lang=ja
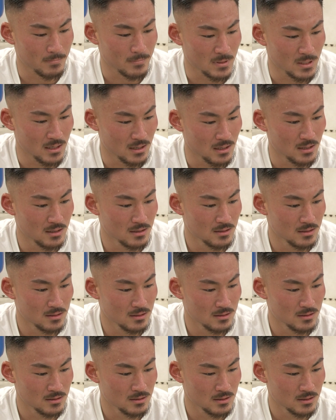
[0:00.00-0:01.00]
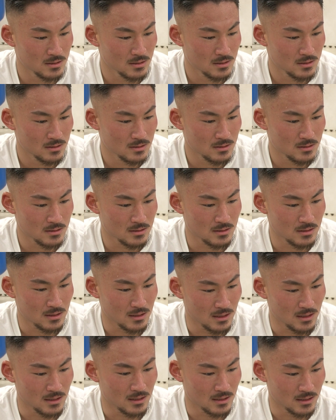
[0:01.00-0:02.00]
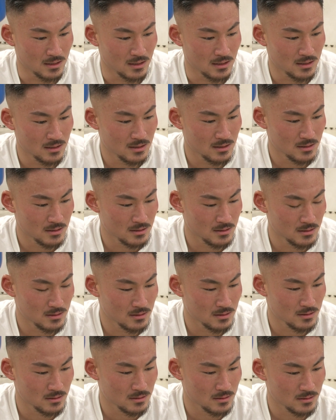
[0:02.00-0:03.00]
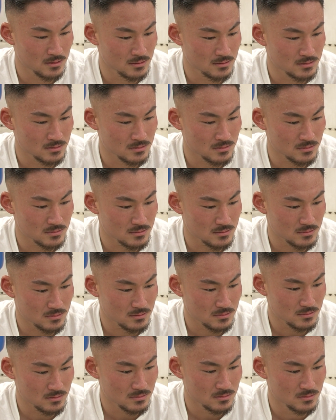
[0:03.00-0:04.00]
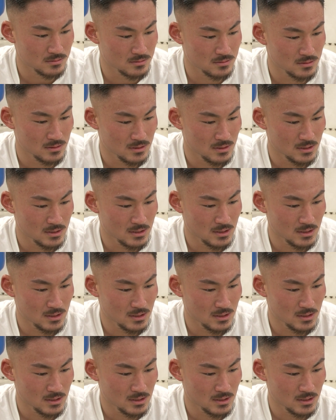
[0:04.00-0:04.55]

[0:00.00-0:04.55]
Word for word: 印象を皆さん持っていると思いますが、はい、この好調の要因って何でしょうか。